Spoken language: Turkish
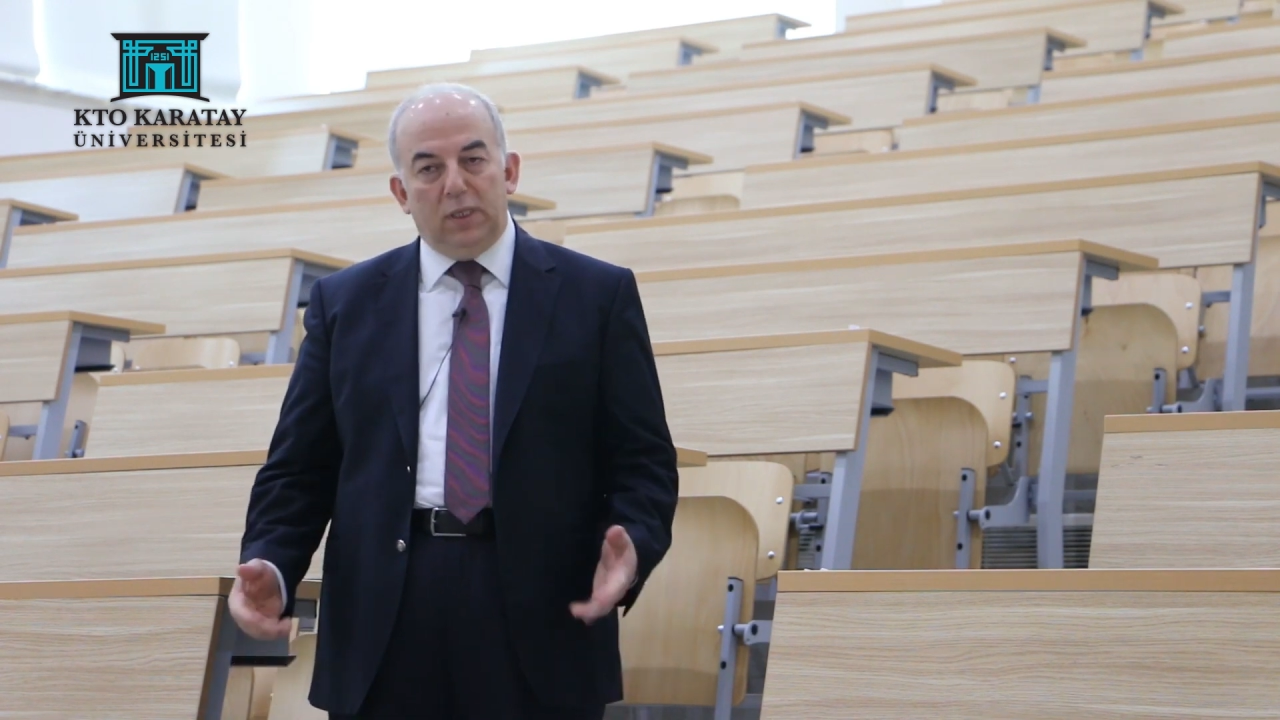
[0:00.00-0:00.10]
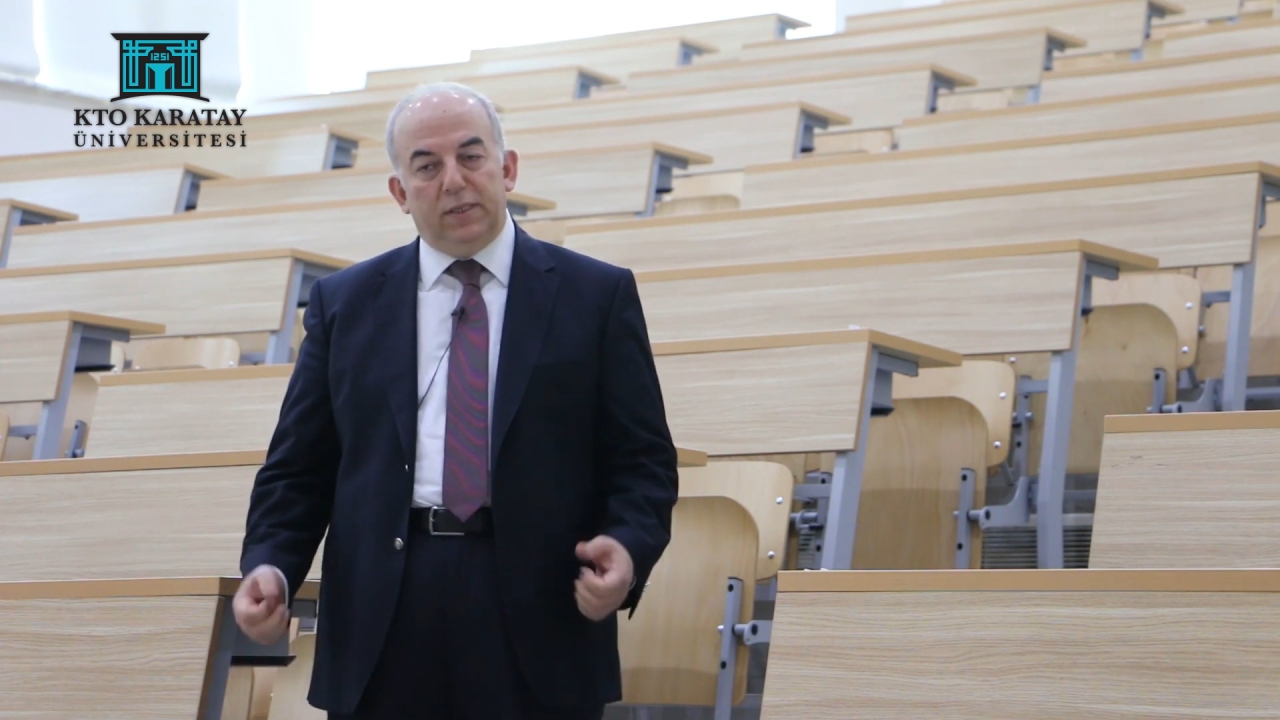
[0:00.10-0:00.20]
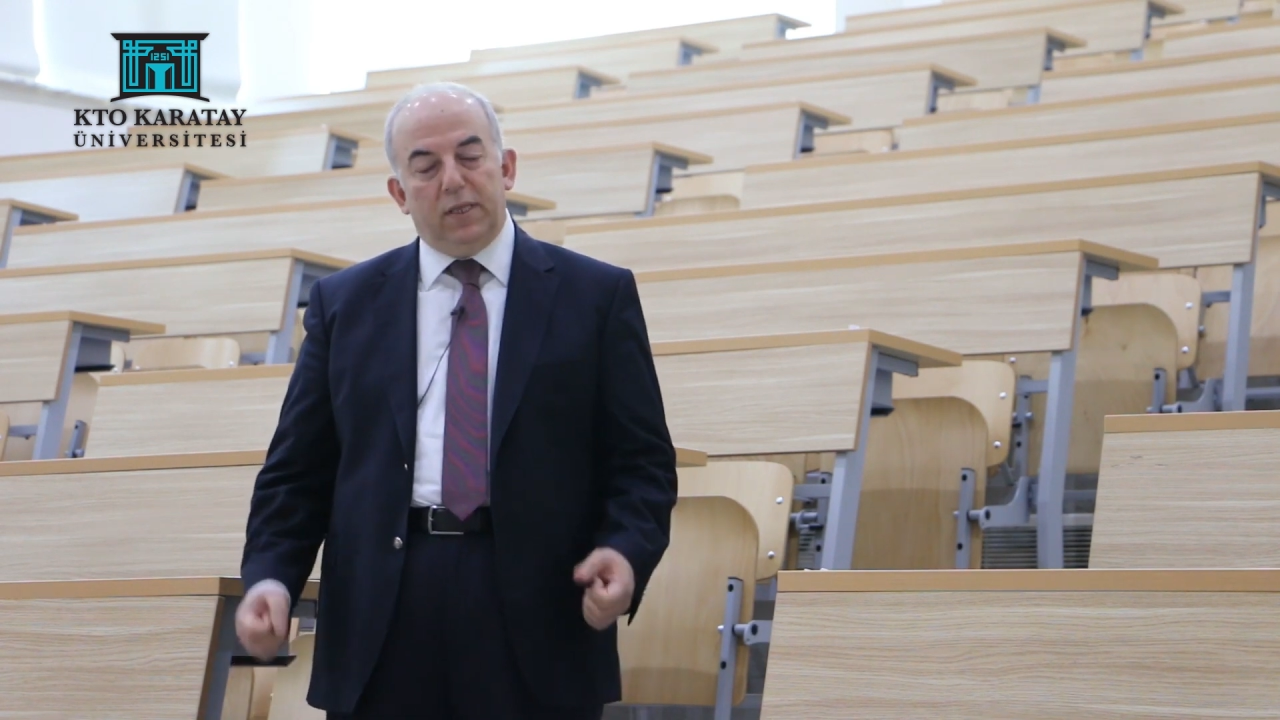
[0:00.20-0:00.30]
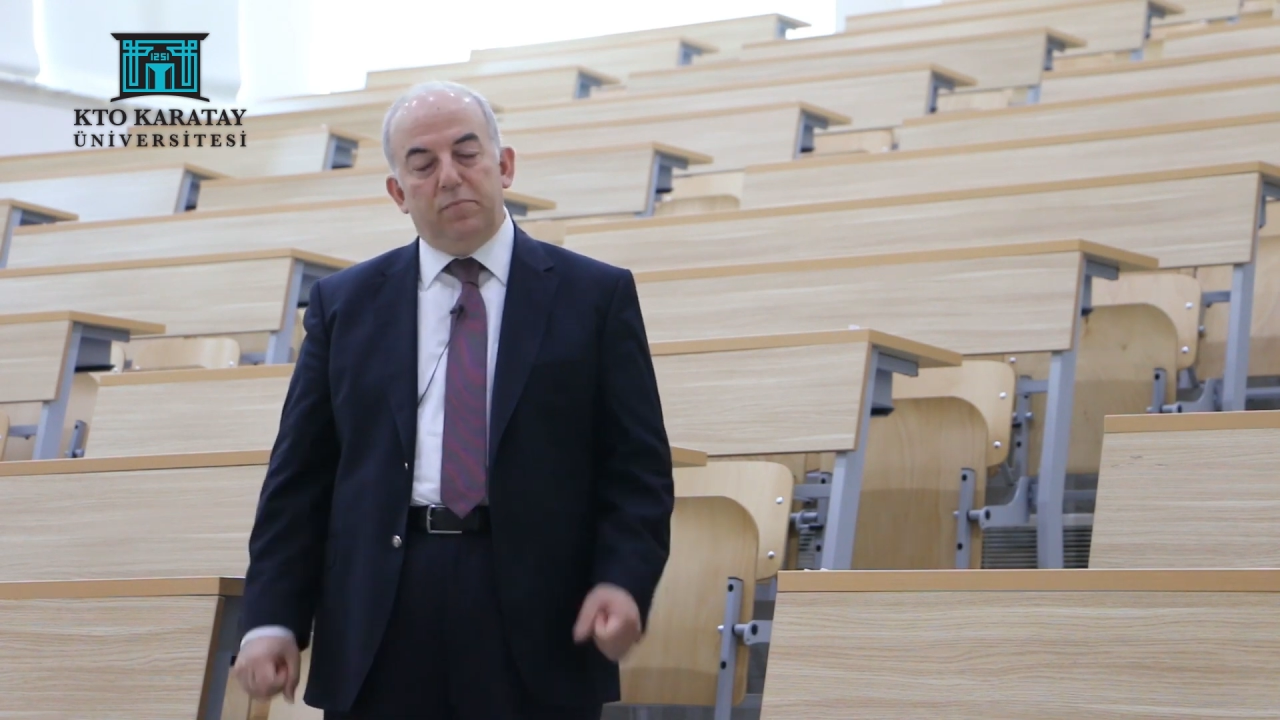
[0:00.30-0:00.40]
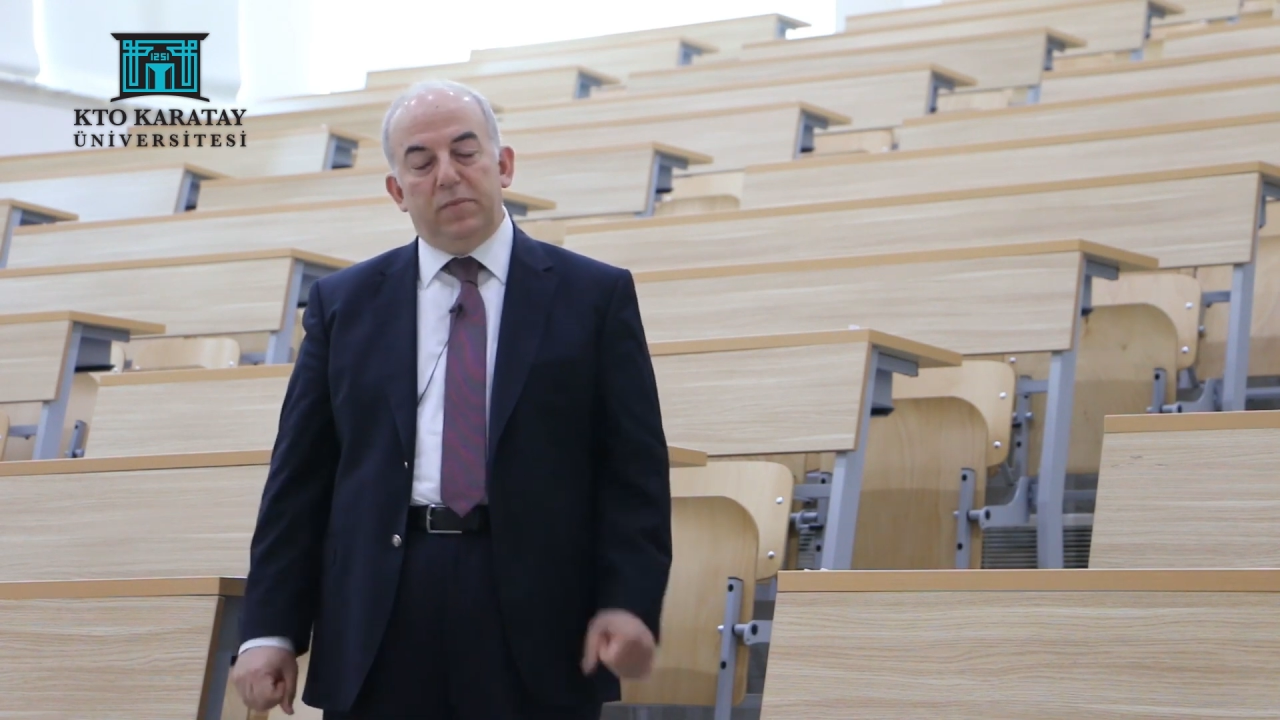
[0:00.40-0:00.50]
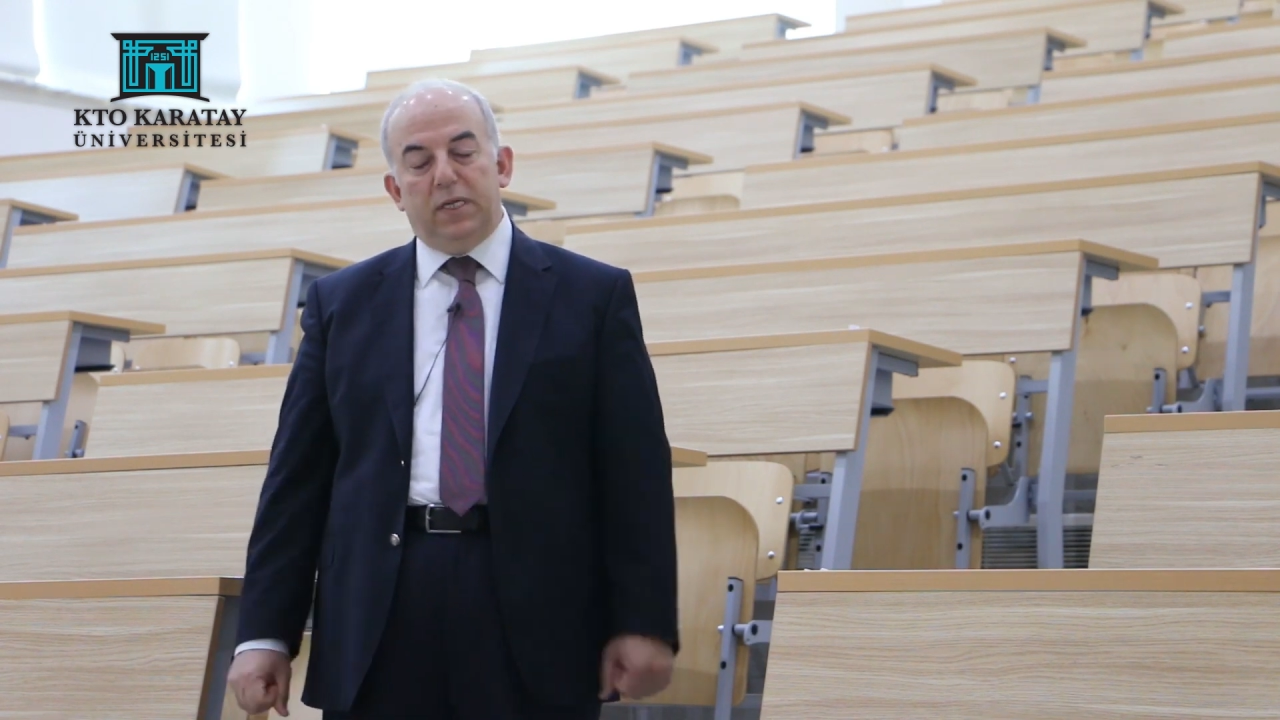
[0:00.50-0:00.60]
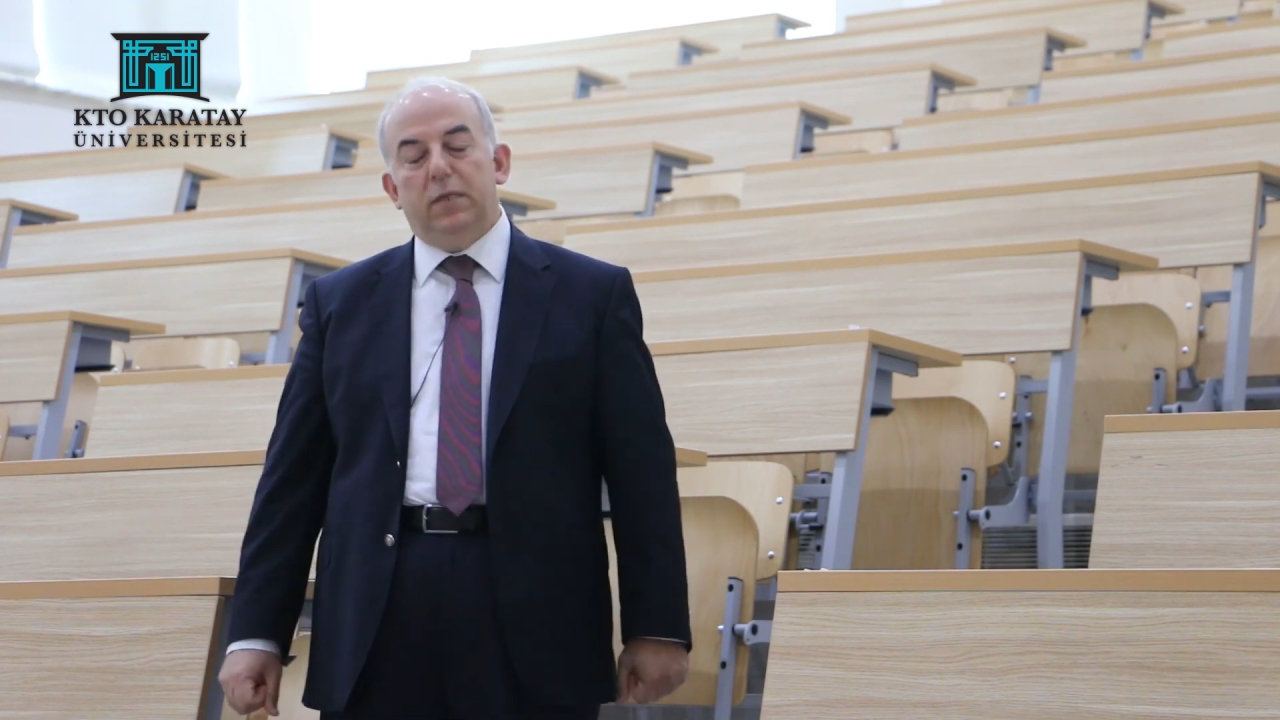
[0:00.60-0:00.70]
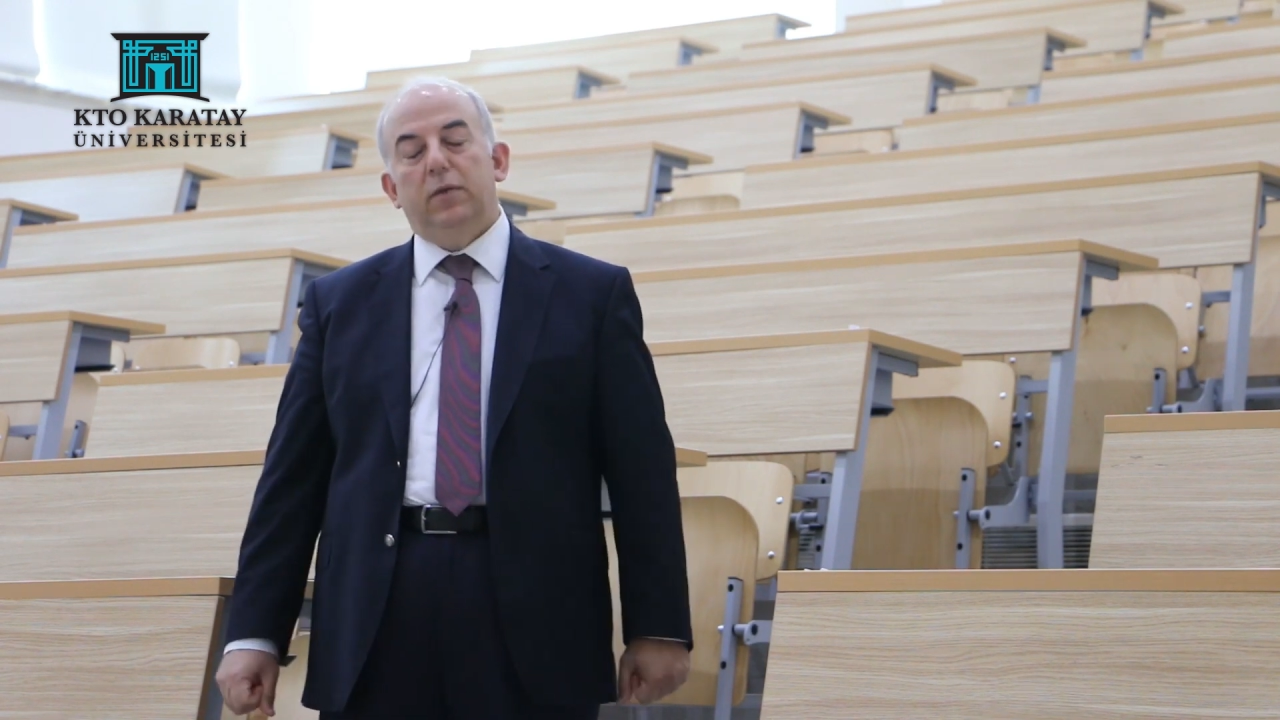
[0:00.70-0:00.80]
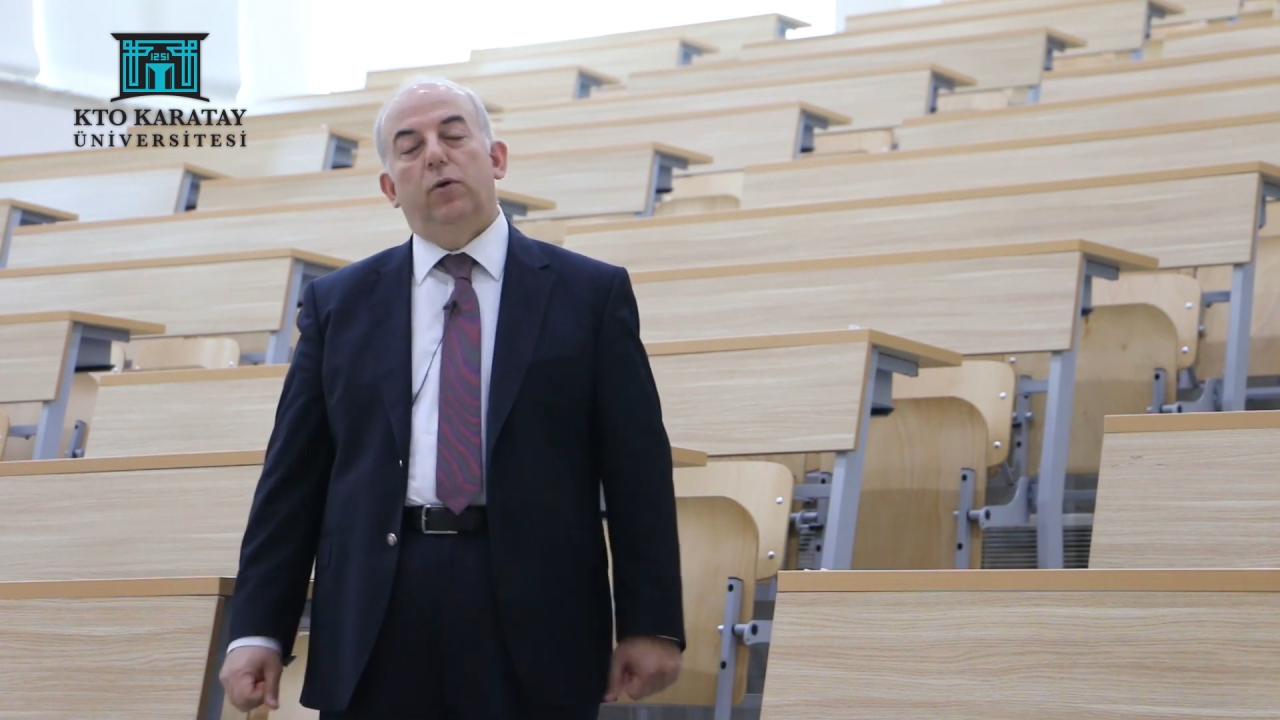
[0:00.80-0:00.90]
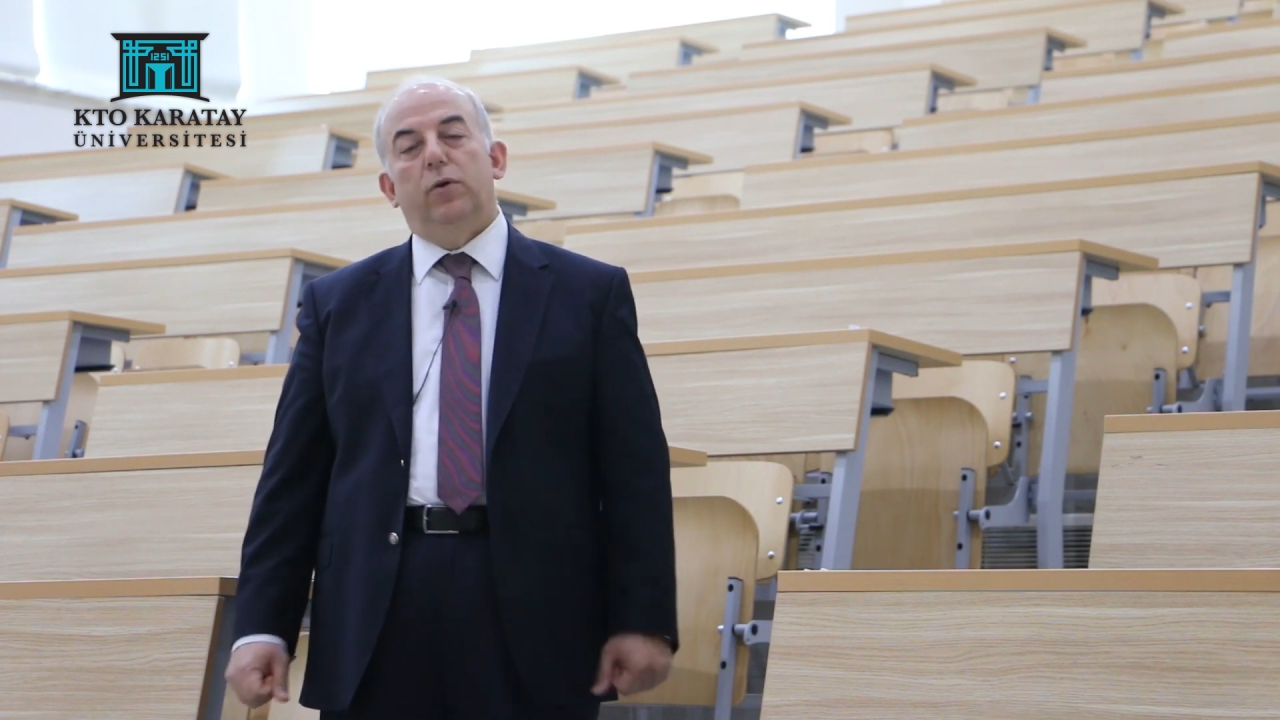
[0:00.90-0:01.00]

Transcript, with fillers: yılından beri